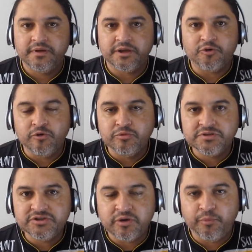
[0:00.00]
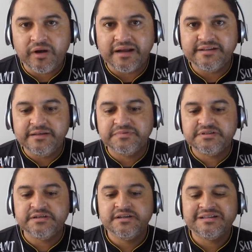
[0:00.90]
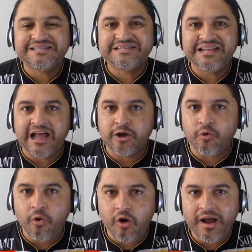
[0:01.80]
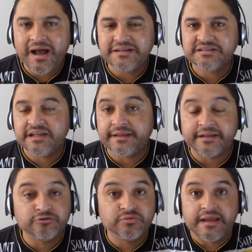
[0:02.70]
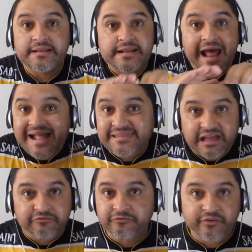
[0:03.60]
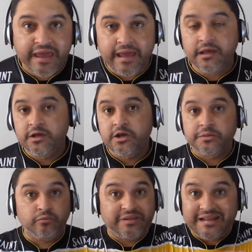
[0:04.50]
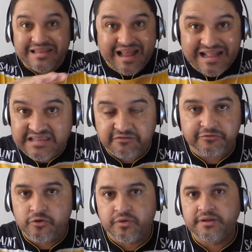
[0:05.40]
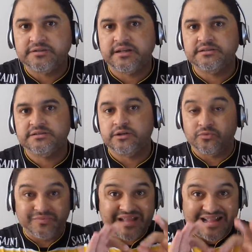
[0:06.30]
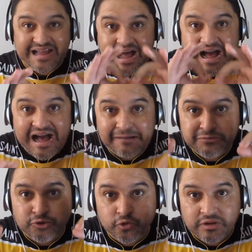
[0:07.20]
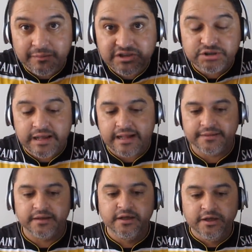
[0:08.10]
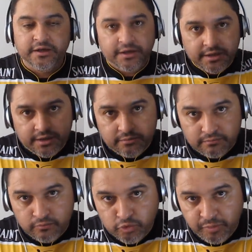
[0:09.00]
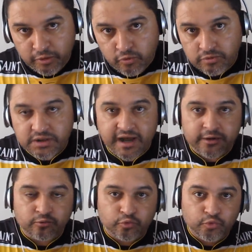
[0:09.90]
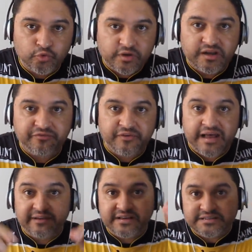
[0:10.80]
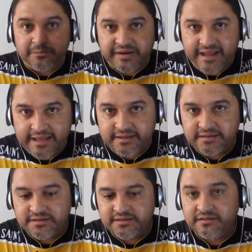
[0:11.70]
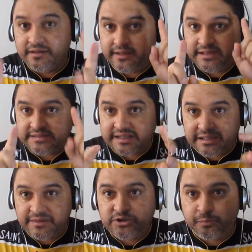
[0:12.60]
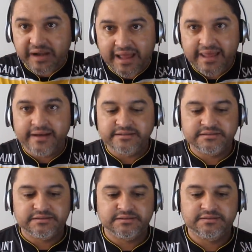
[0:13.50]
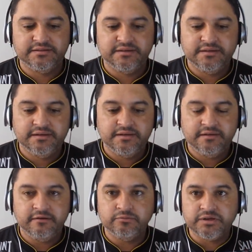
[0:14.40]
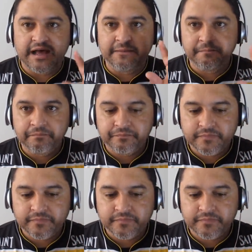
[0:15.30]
Que, como diz o Apocalipse, sinagoga de Satanás. Não tem nada a ver, não tem nada a ver o que ele está dizendo. Nada, absolutamente nada. Muito pelo contrário, tudo que ele fala vai ser para ele, exatamente para eles. Vamos lá?